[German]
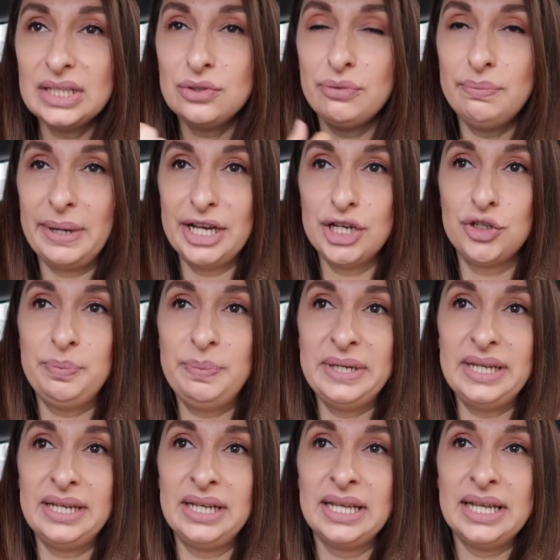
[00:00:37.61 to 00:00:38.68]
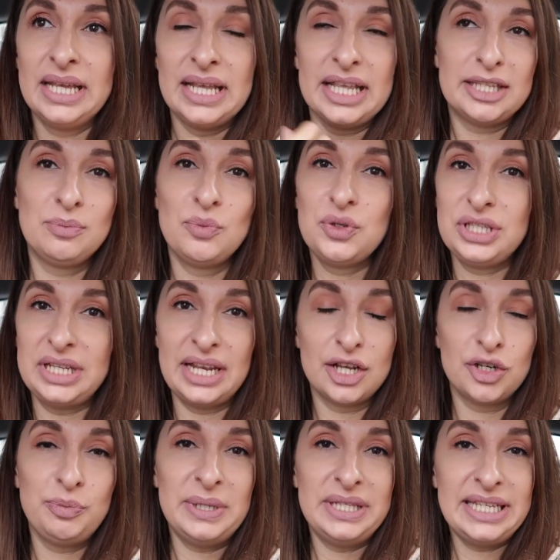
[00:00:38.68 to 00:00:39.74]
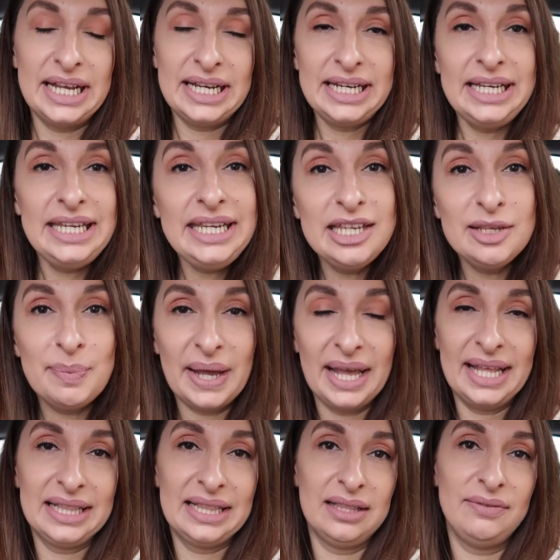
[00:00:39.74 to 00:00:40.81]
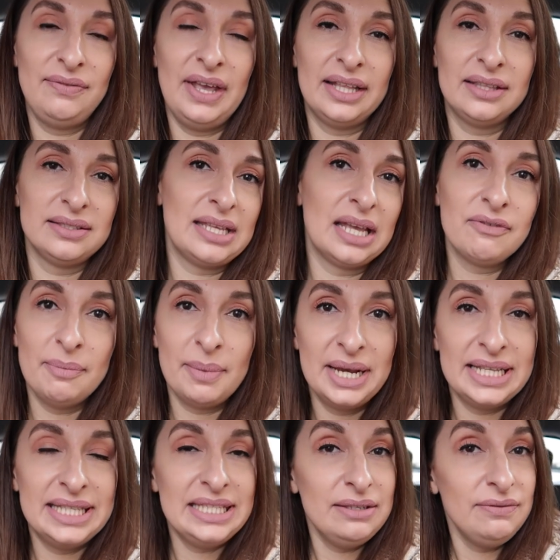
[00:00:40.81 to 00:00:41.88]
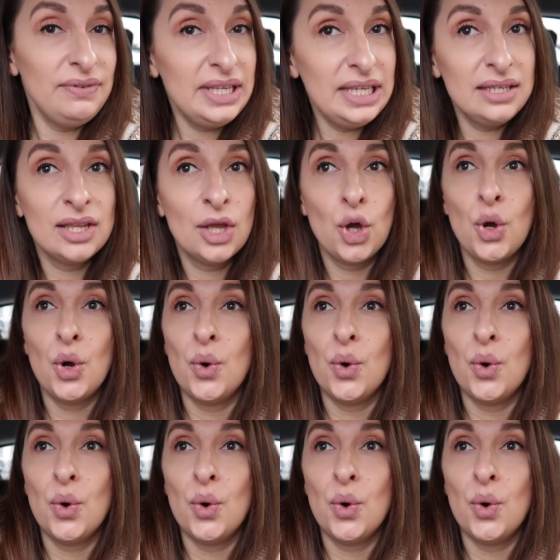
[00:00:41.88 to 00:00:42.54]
zum Beispiel, es muss in einer speziellen Klinik behandelt werden, sagen wir mal jetzt in Wien